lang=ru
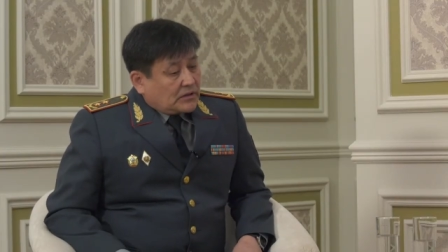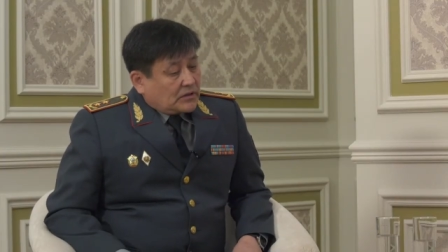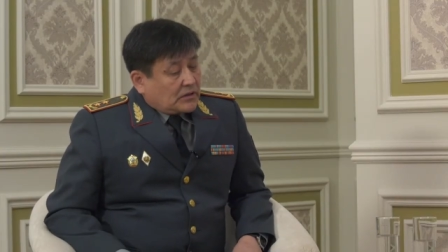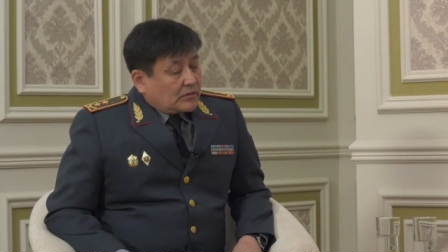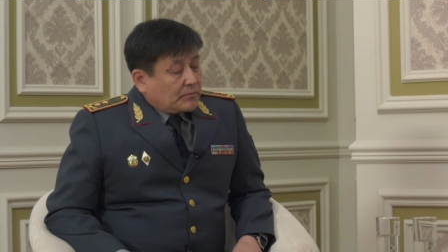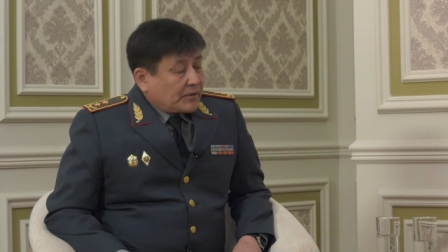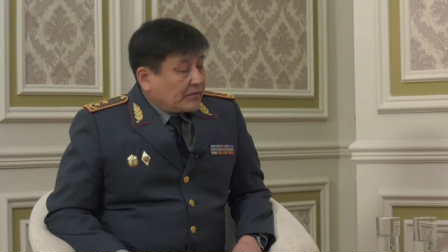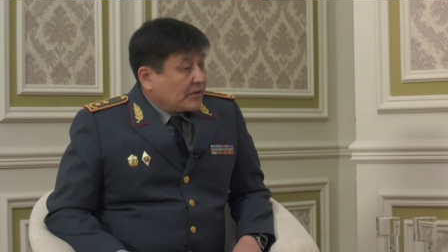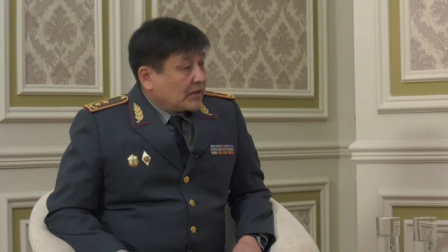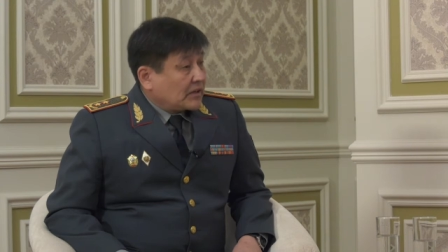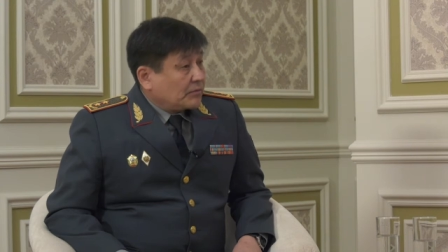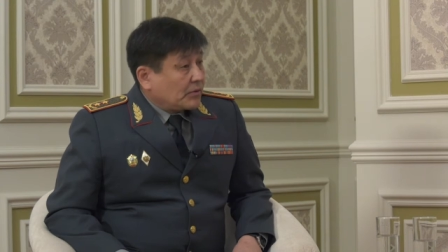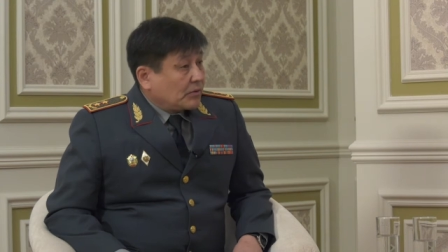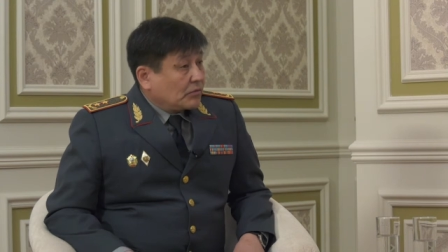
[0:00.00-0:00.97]
Э,
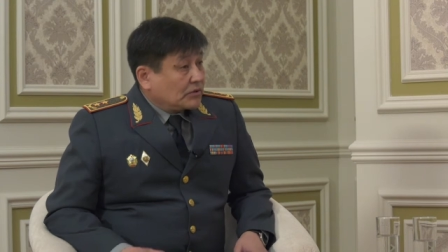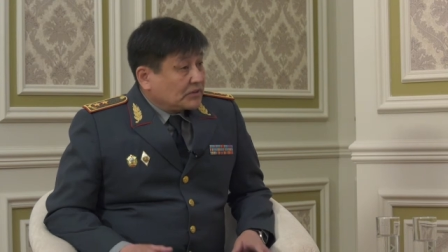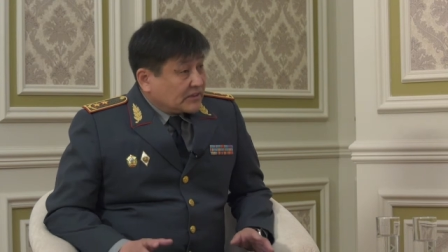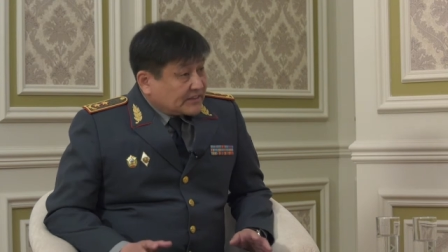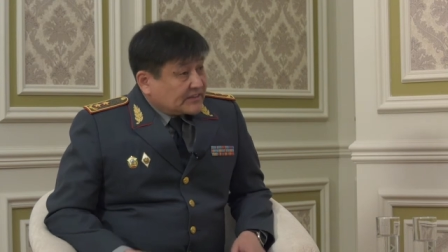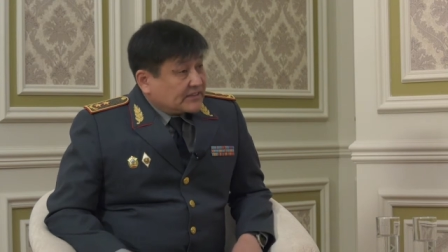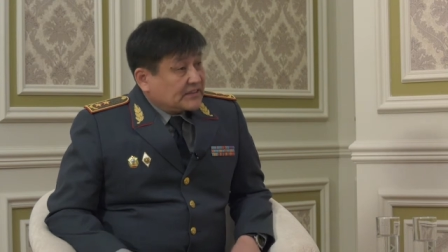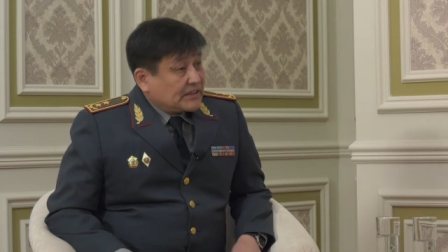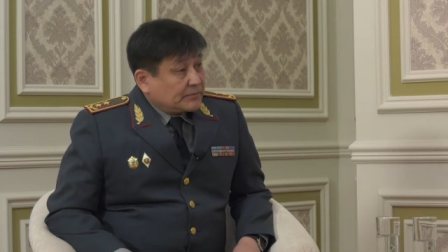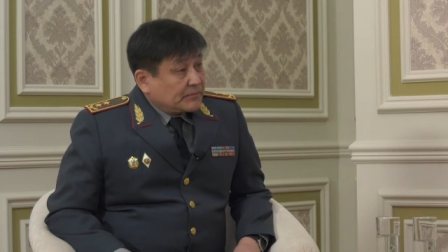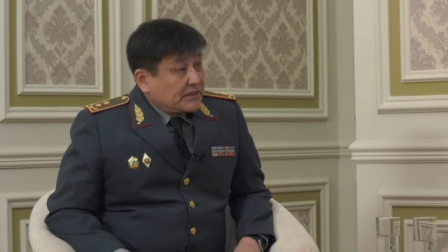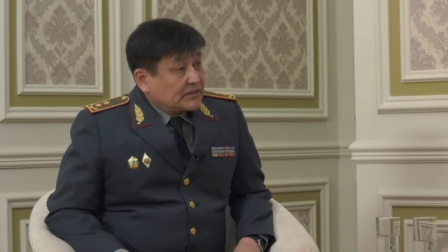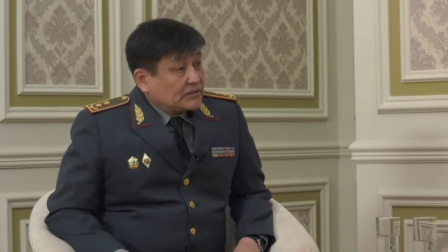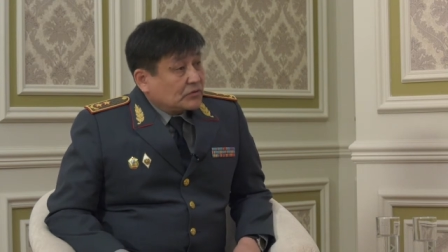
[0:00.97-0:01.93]
проверки проводятся на
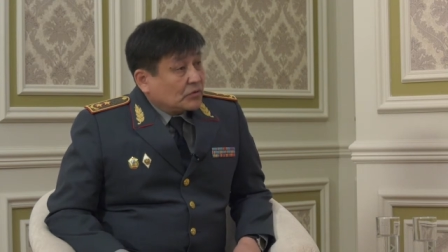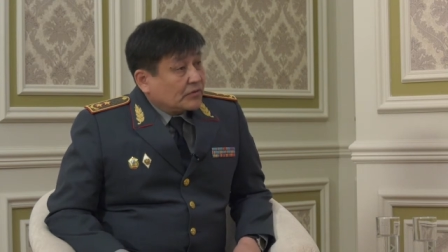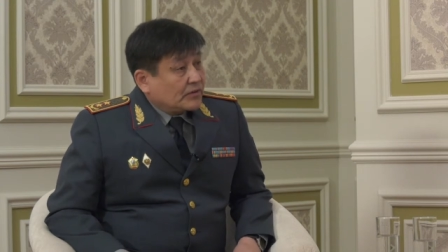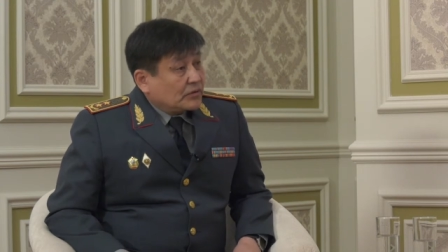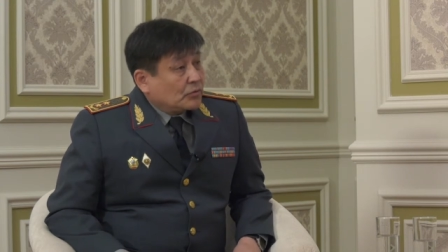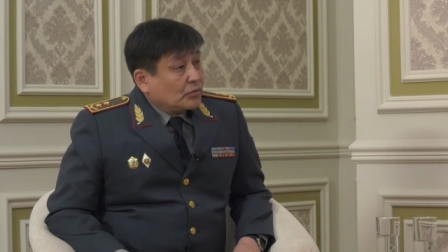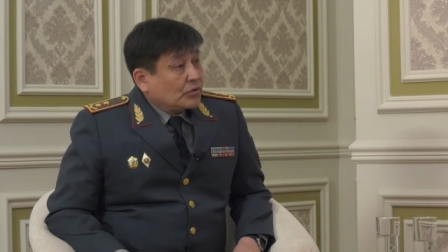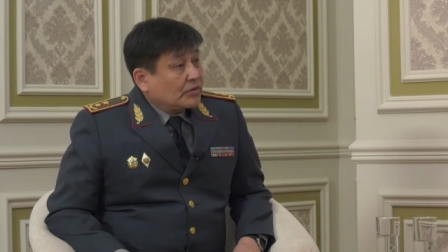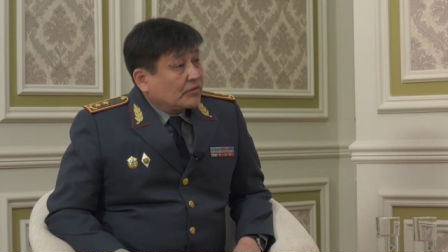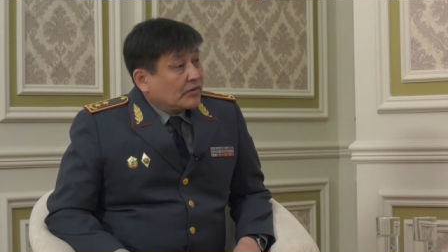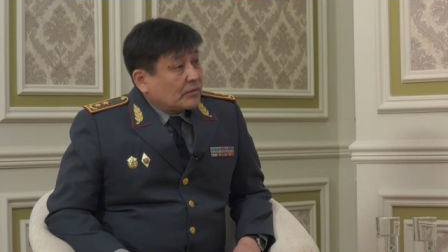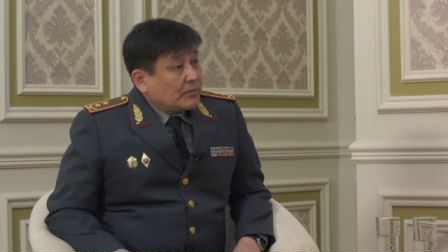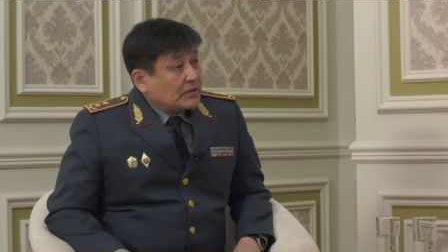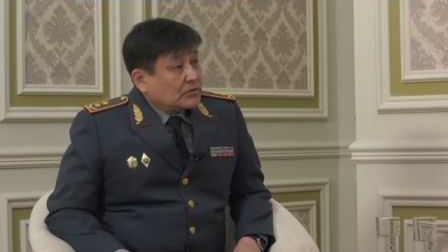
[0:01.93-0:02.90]
системной основе, но
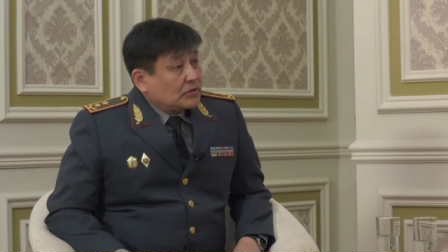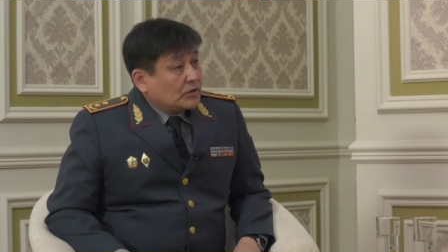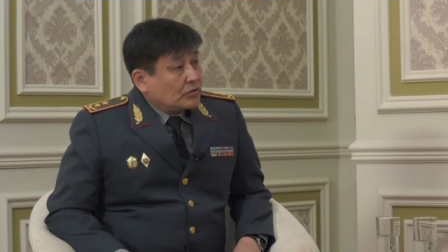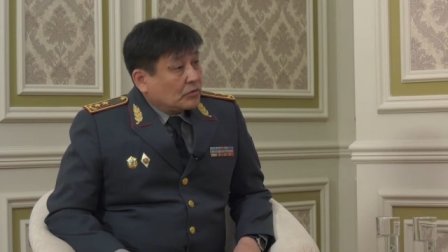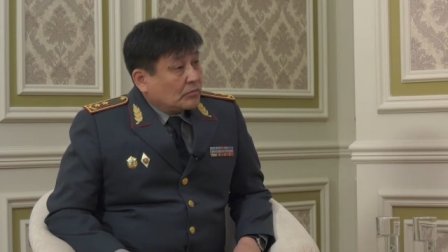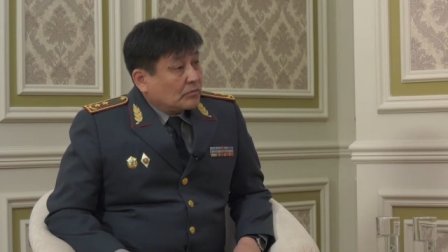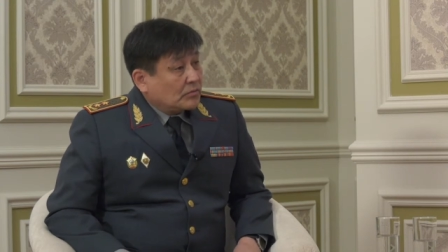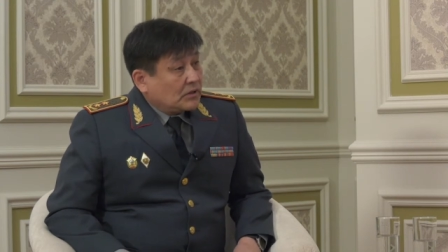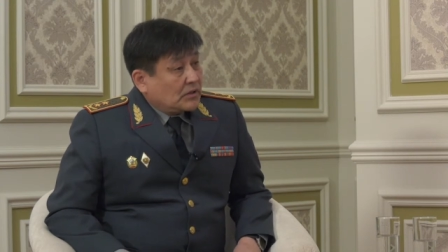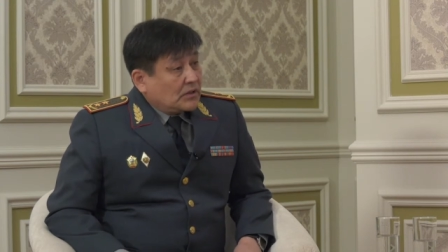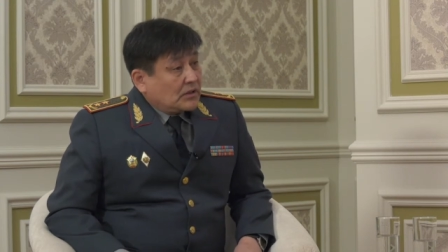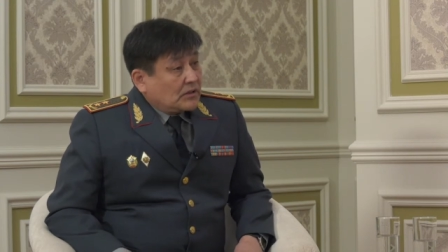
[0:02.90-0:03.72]
информацию о том,